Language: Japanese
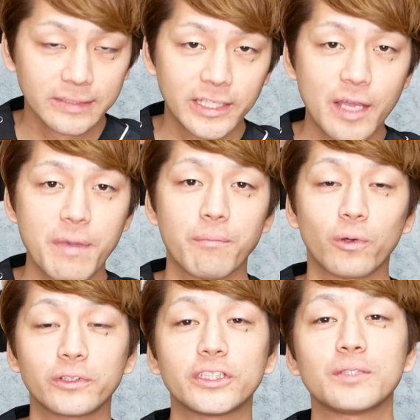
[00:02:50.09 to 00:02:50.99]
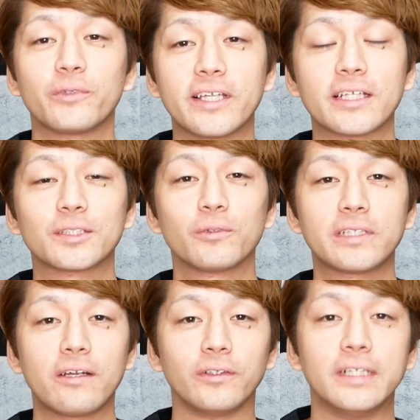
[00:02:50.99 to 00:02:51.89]
で、まあ僕自身もね、脱毛
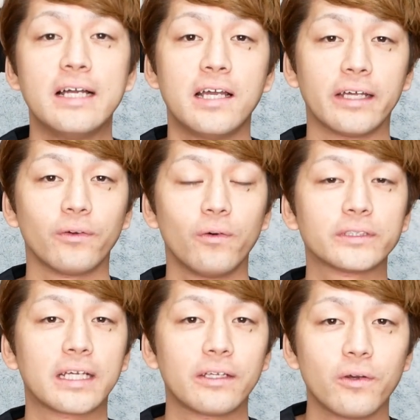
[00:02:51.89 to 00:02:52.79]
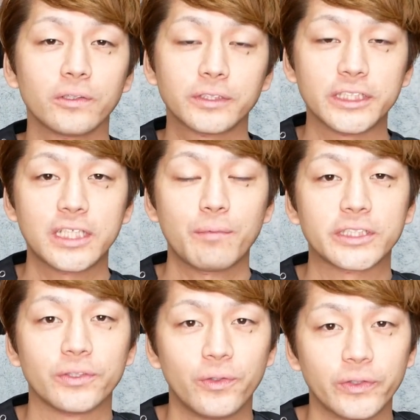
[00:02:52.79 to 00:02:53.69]
サロン、あの、大阪の心斎
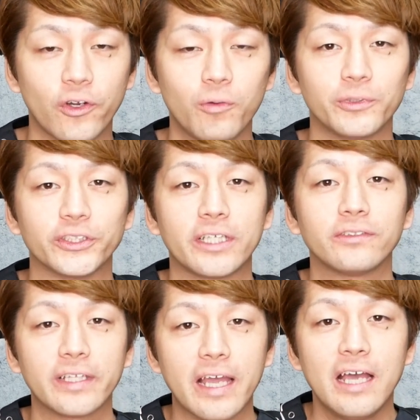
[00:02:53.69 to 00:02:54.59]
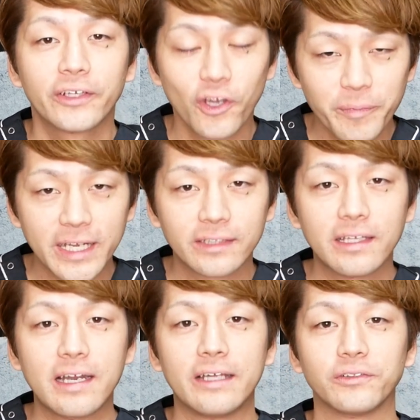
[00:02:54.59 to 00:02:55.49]
橋の方でオープンしてるんで、興味があっ
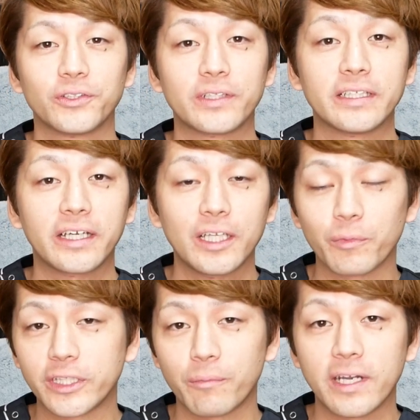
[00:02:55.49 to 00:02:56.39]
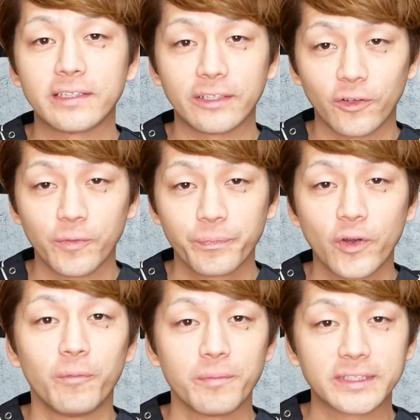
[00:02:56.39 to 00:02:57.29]
たら、あの、相談だけでも来てもらえたらと
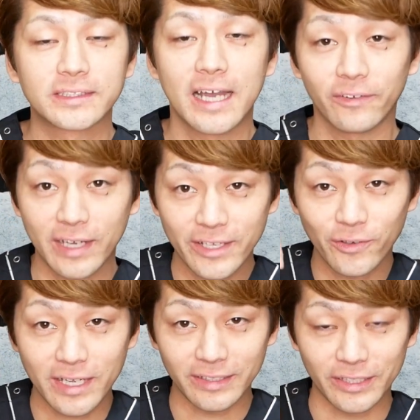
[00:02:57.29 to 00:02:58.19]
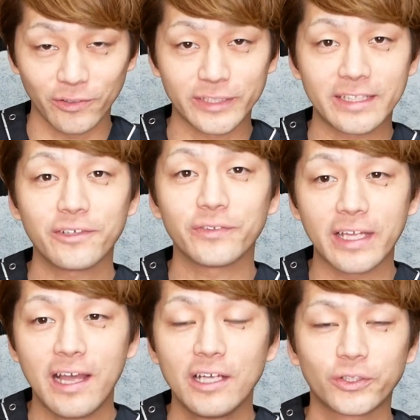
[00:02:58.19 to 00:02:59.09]
思います。あの、概要欄に載せてるん
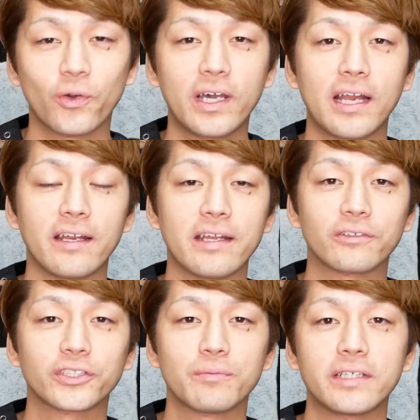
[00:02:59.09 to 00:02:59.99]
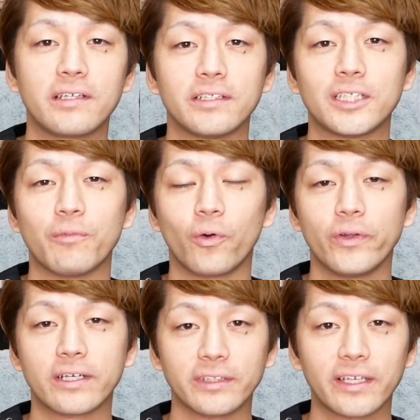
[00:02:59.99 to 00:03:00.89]
で、そこから連絡してもらったらいつでも
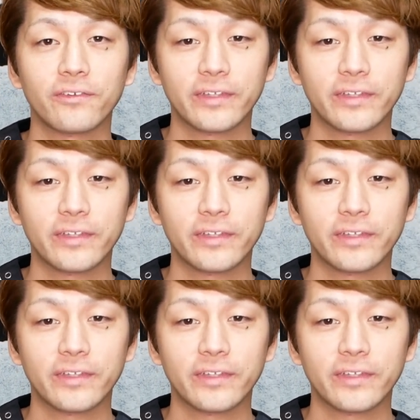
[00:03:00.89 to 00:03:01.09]
ご予約できるん